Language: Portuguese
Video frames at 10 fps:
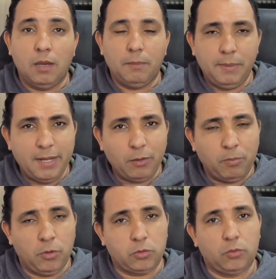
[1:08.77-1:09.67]
Primeiro
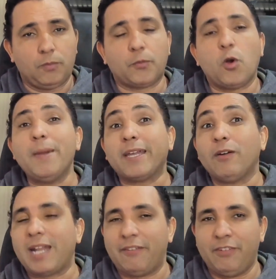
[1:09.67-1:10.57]
ponto, como é que eu
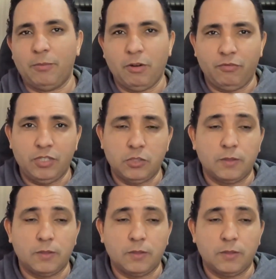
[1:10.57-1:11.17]
gravei o meu vídeo?